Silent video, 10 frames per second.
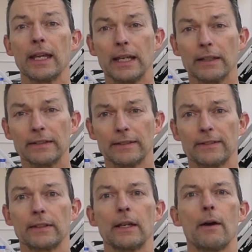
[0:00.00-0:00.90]

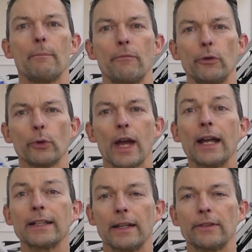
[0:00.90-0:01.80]
Erstens, führe
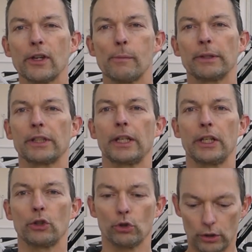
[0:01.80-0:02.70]
ein
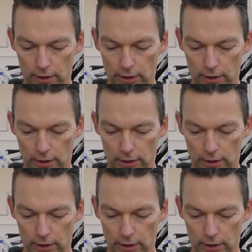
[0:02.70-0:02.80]
Ganzkörpertraining durch.